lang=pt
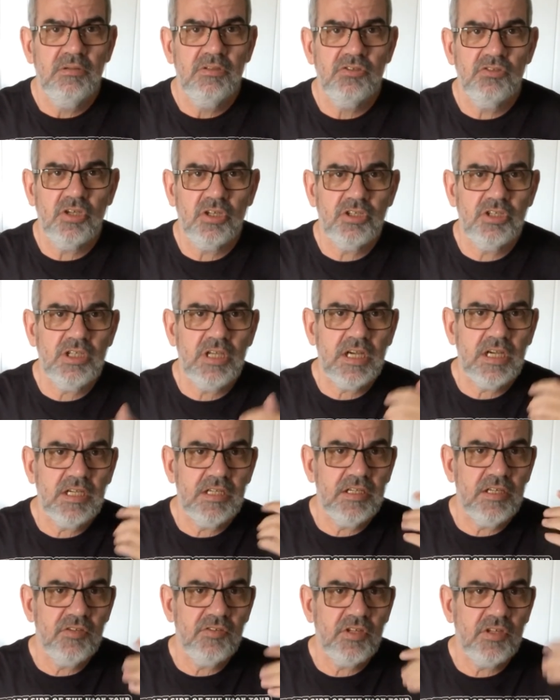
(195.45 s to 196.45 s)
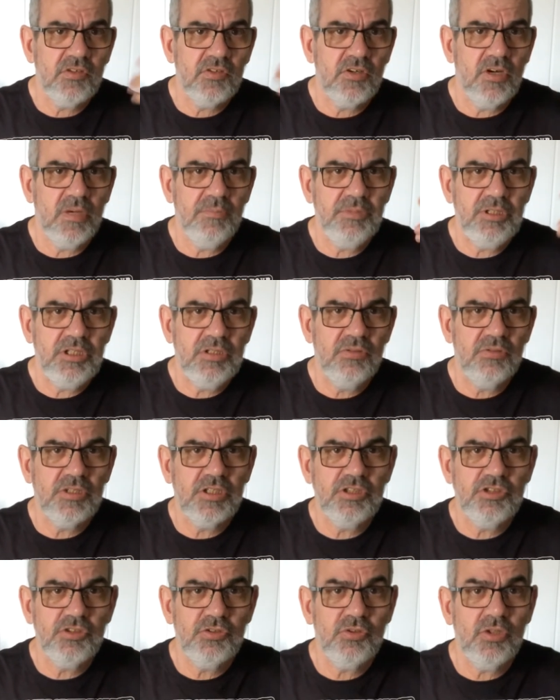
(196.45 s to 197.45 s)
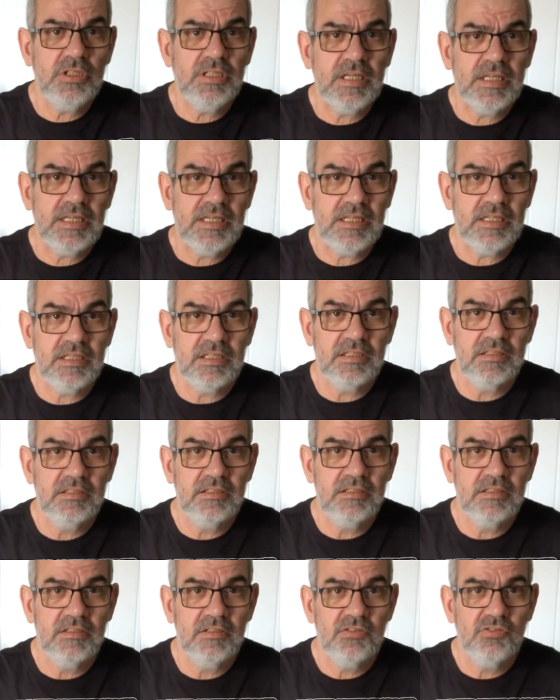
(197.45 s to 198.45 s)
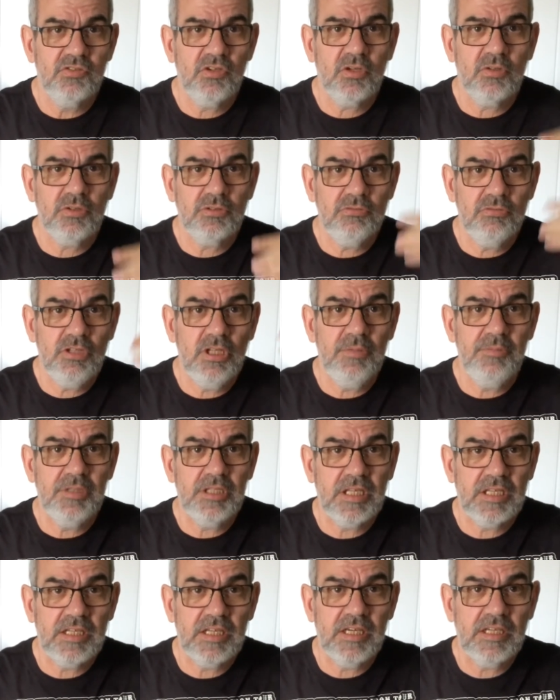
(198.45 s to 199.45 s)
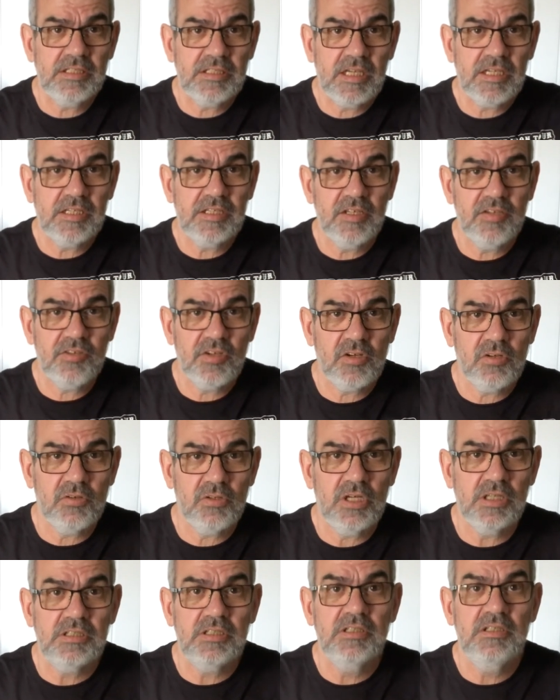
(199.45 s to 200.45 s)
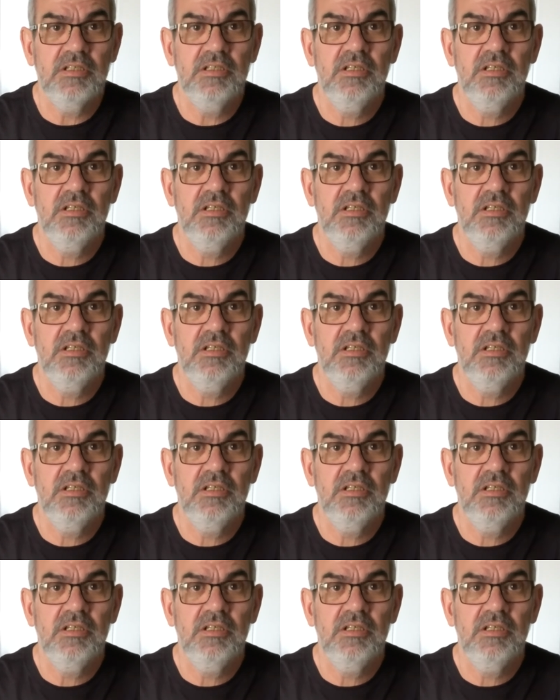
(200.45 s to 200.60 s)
Só que a criança dorme durante toda a guerra. Só quando termina a guerra que a criança acorda.